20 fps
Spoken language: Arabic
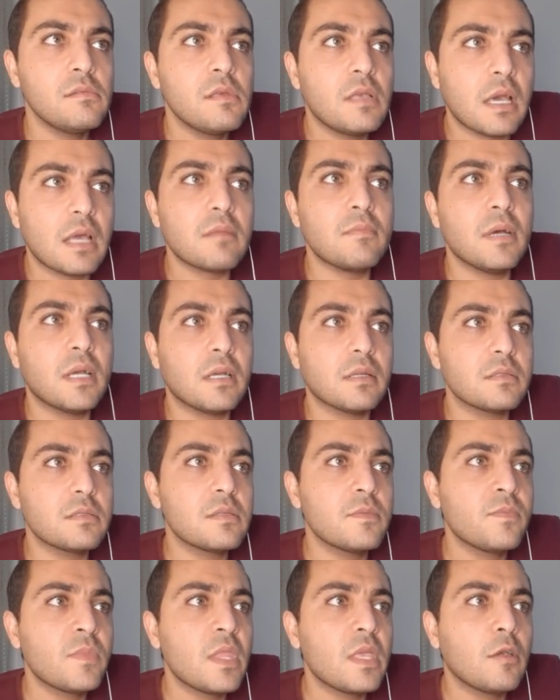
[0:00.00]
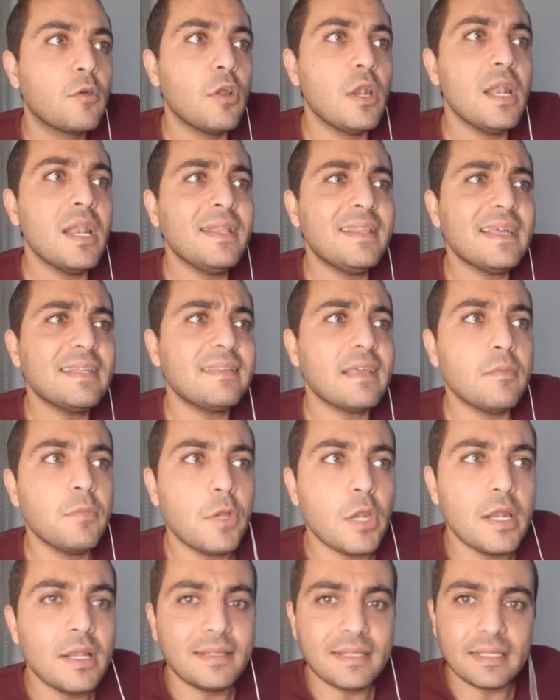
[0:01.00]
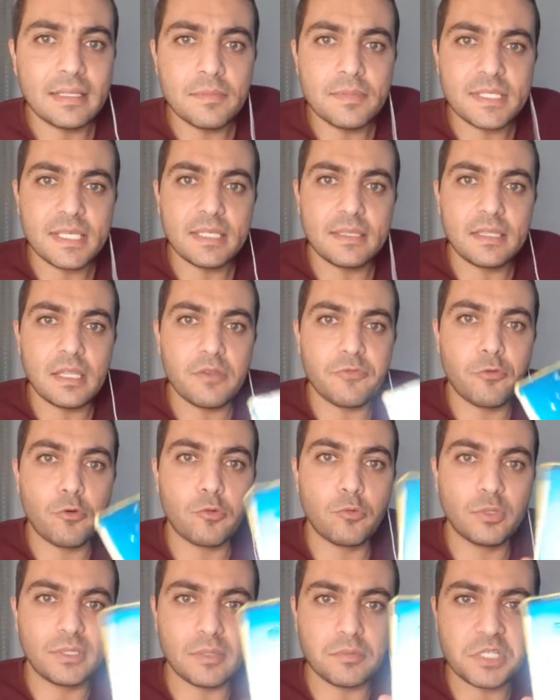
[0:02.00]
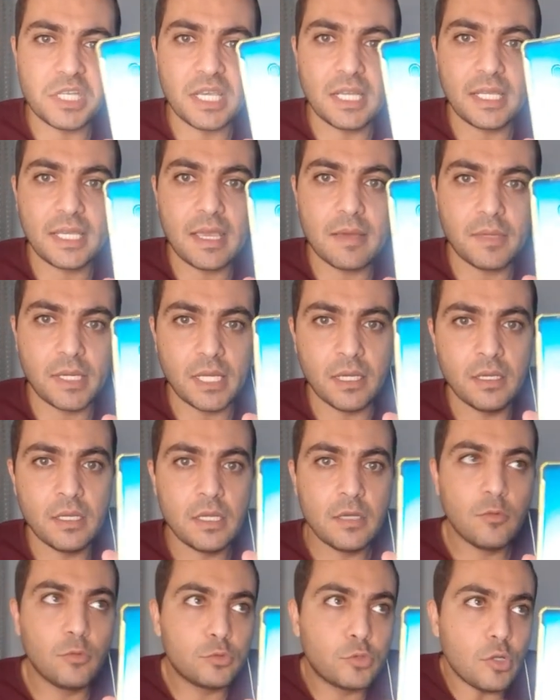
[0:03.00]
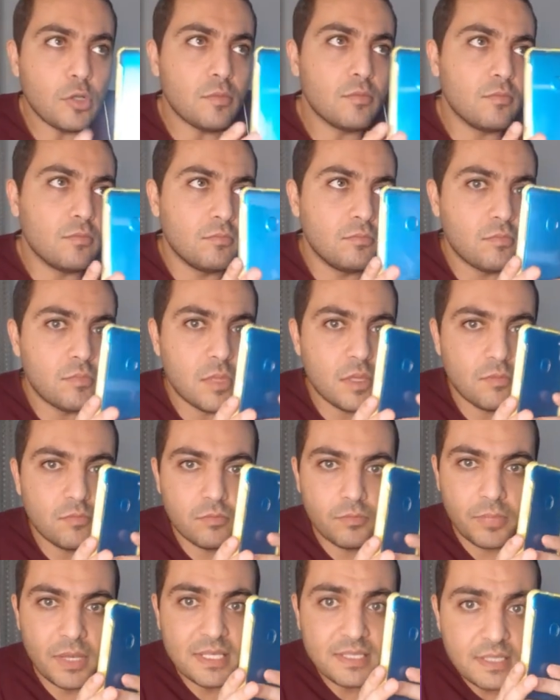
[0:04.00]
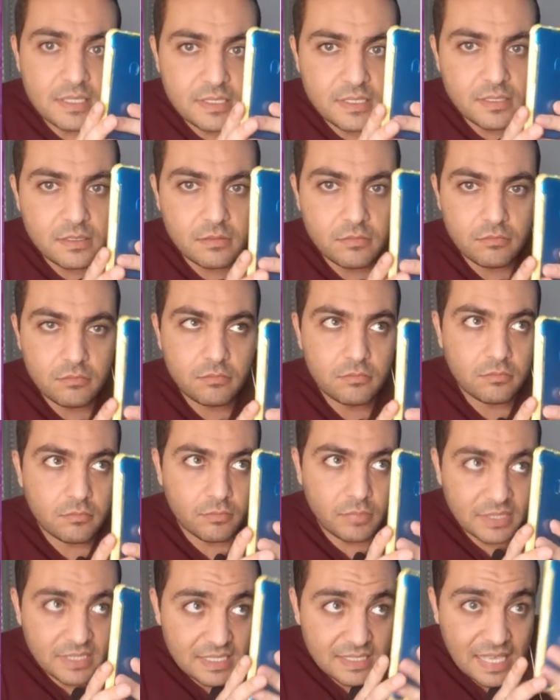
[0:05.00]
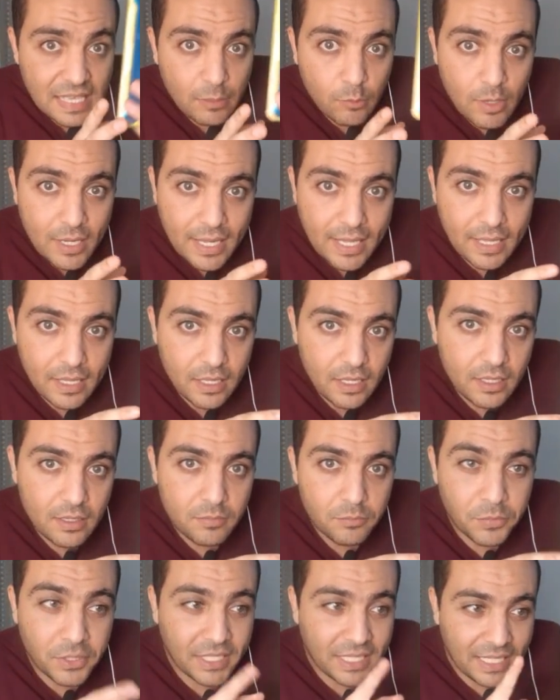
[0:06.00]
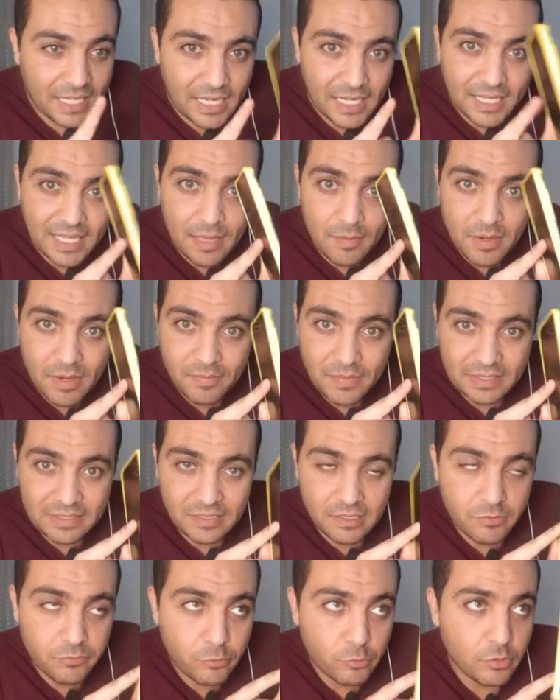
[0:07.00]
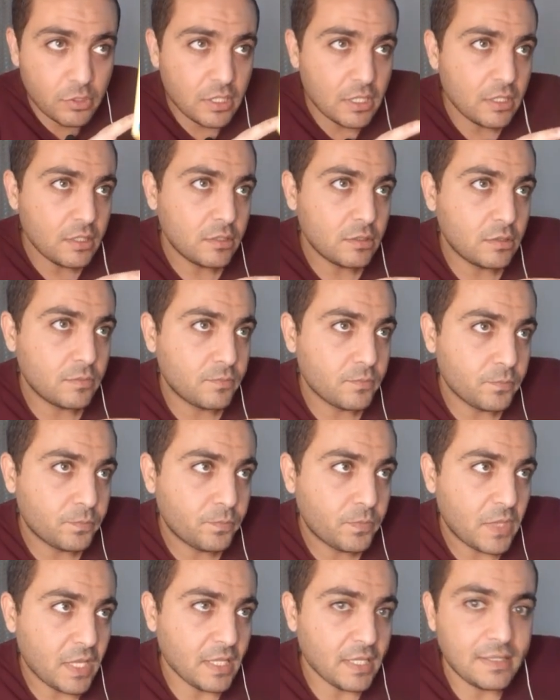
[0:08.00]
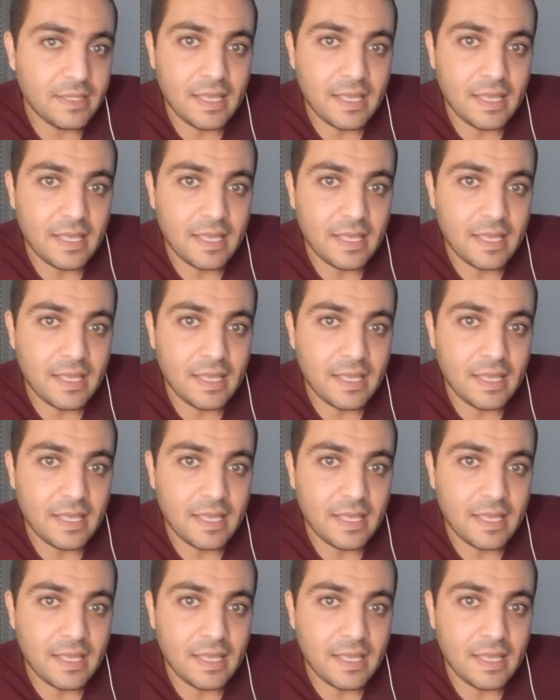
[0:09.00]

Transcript: كارما كات كل اللي انت هتعمله ان انت تمسك التليفون وانت مشغل الكاميرا وتروح باصص باصص على الورقه من خلال الكاميرا بتاعت التليفون كده